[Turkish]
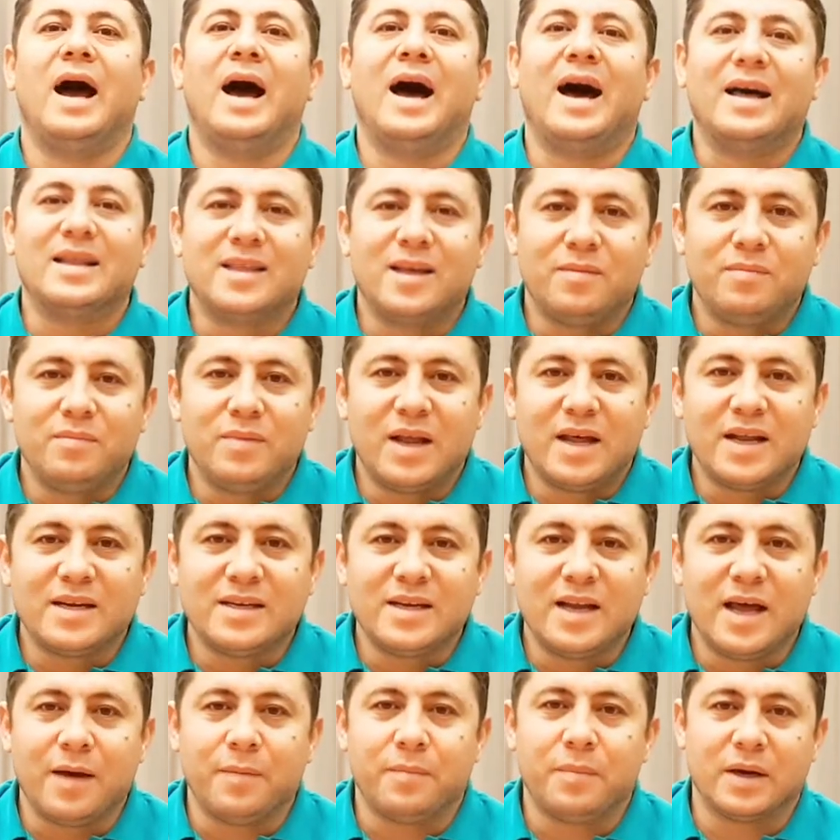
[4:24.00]

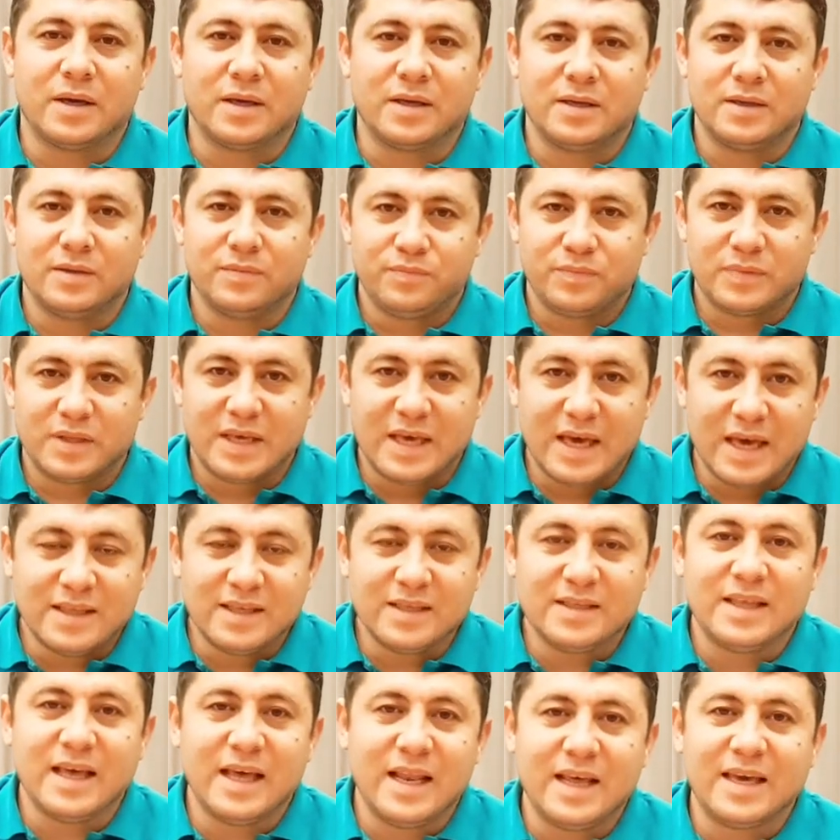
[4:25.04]
adamlarına bak
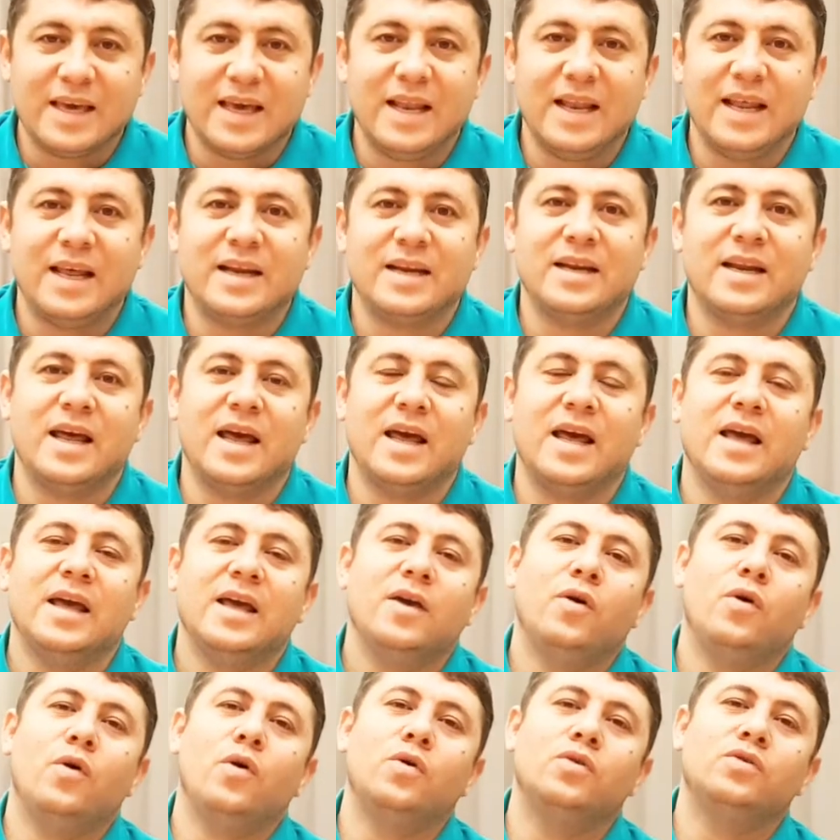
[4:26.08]
kendi delegelerine
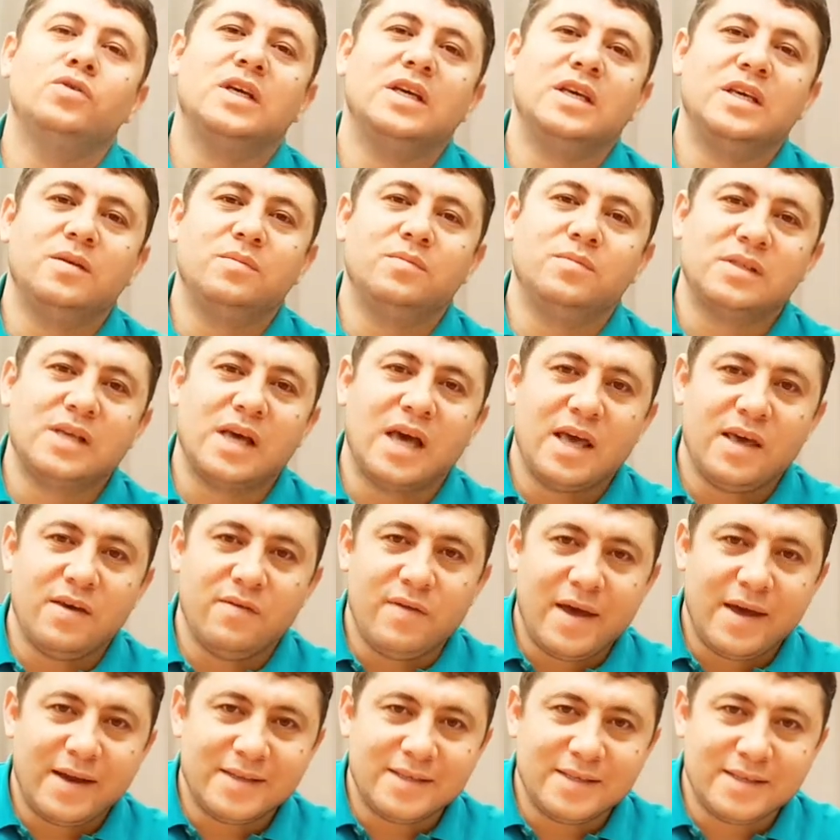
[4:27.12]
önce imzayı
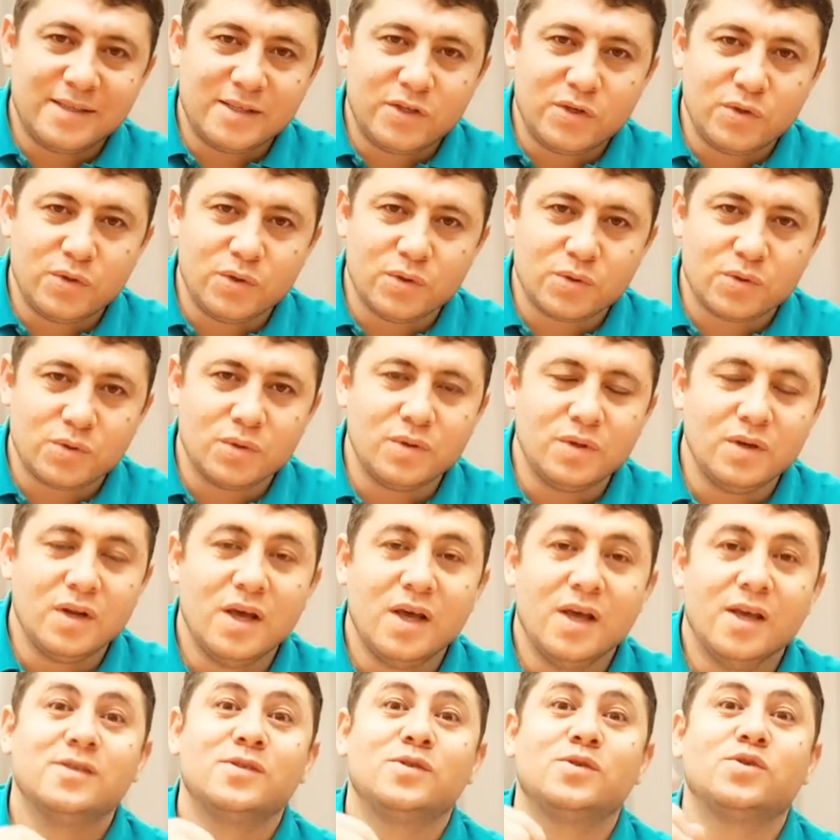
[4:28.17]
verdirtiyorsun.
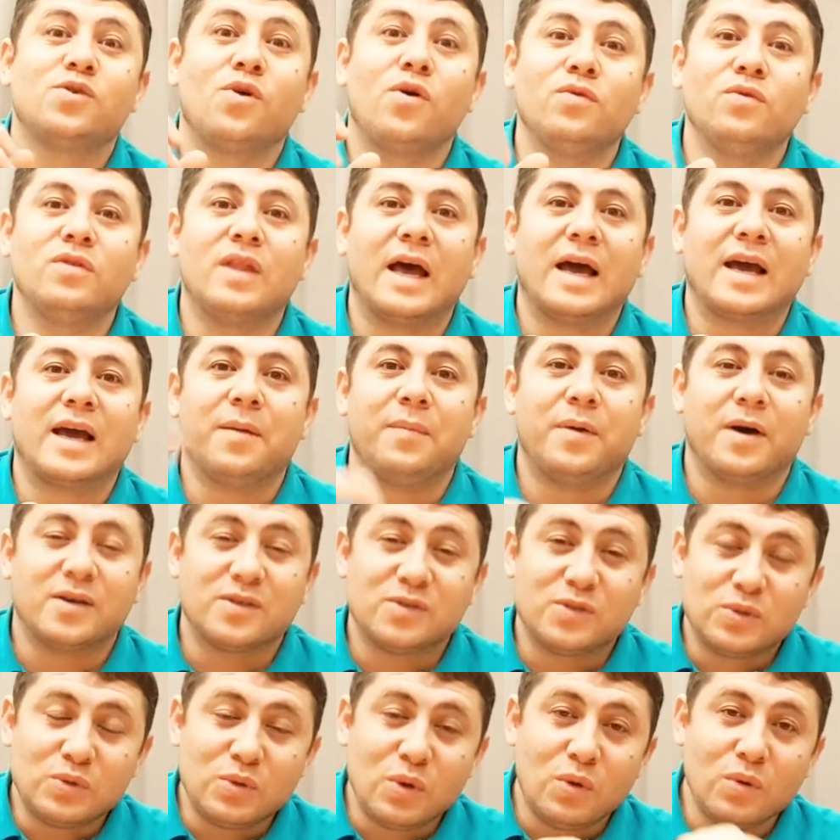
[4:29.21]
Son dakika bak
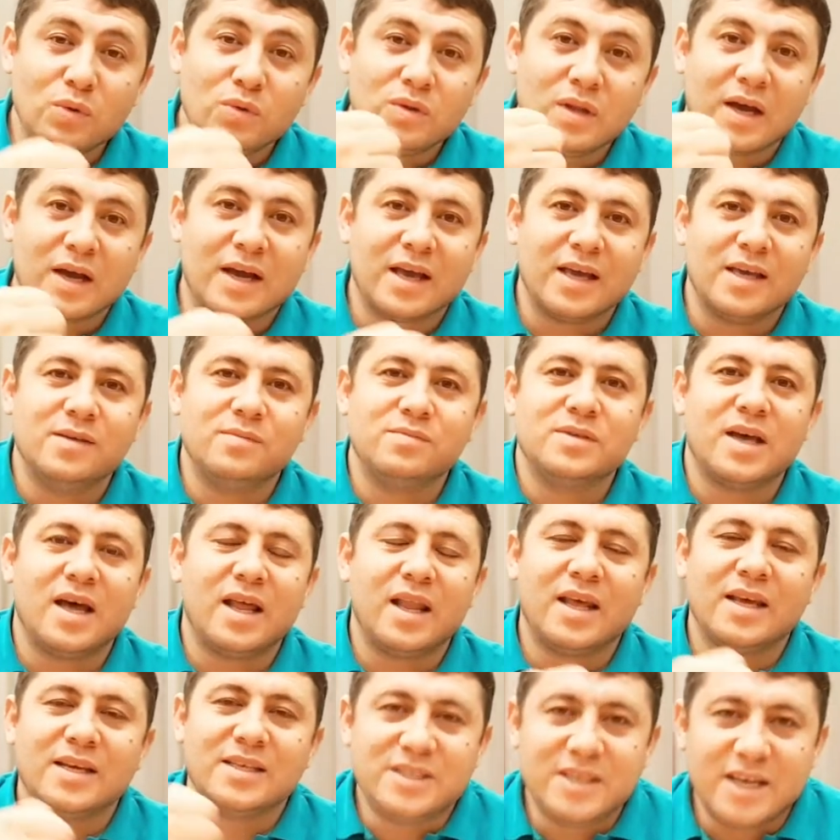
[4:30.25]
son dakika
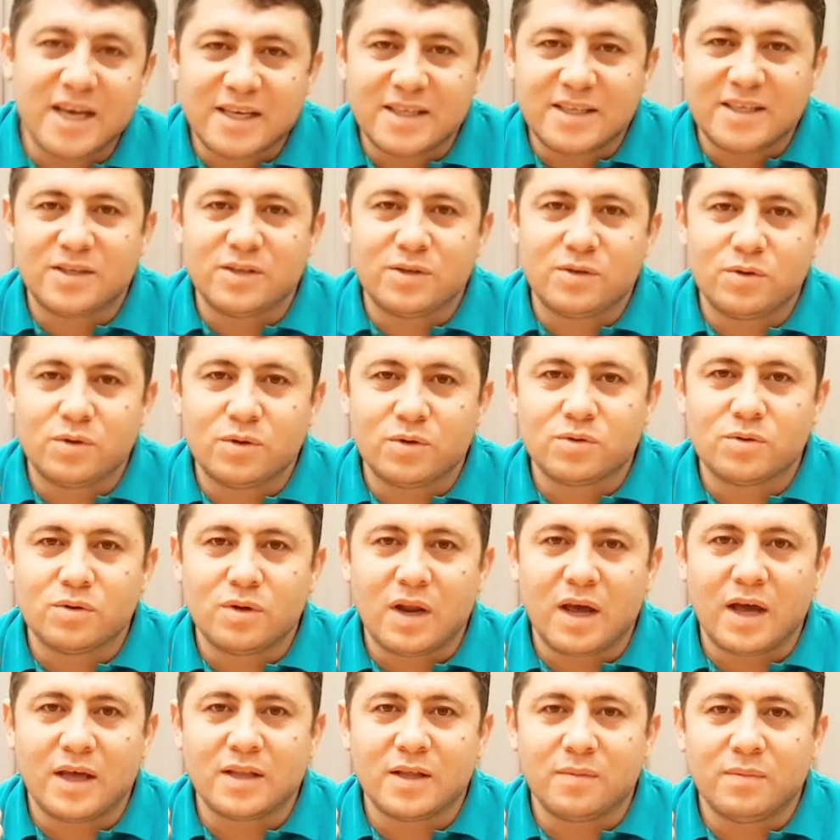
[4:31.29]
imzalayı çektirtiyorsun
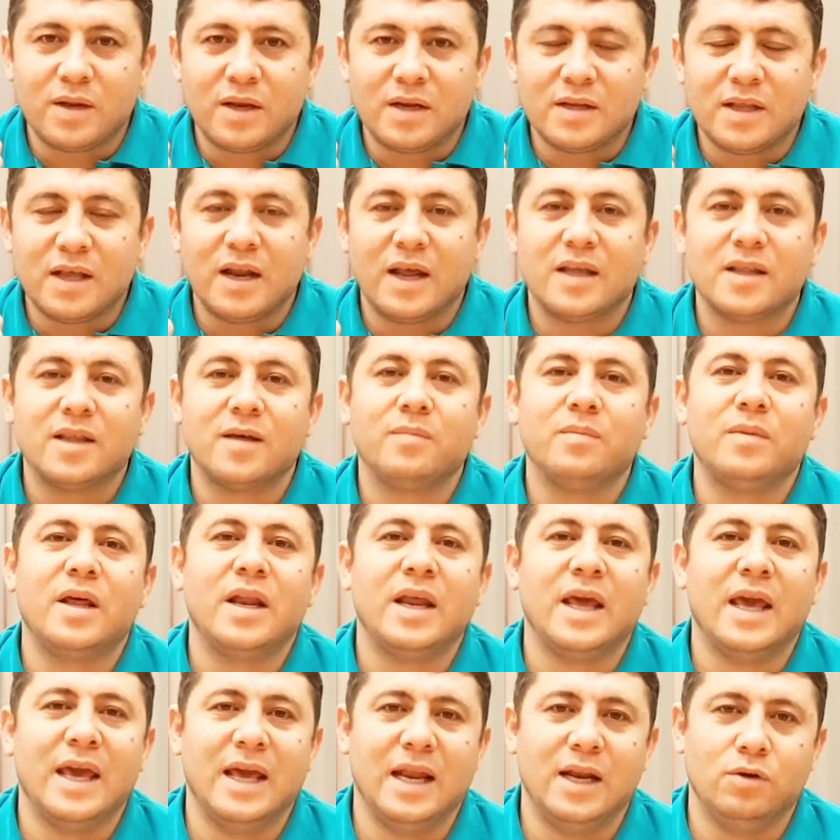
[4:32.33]
adamlardan
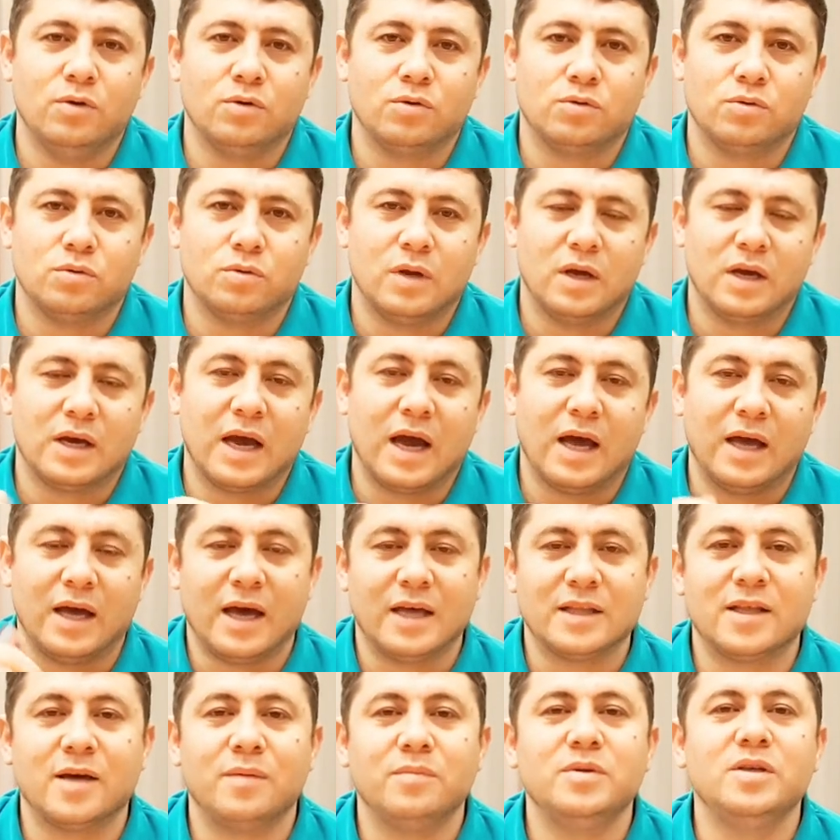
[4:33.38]
adamları eliyorsun.
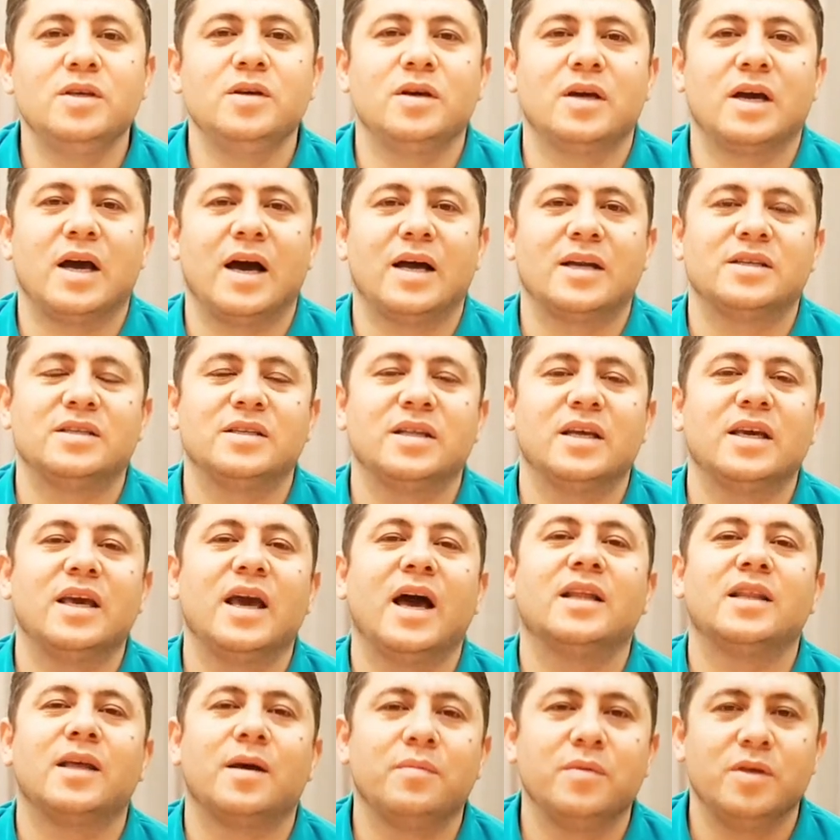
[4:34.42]
Adamı karşındaki
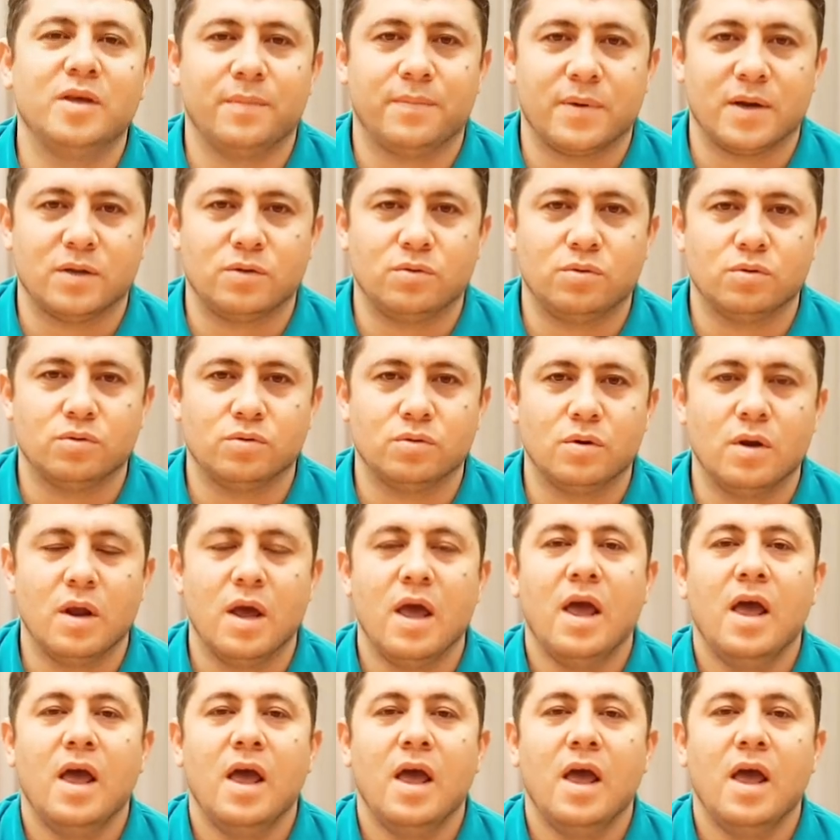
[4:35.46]
adamı yıpratıyorsun.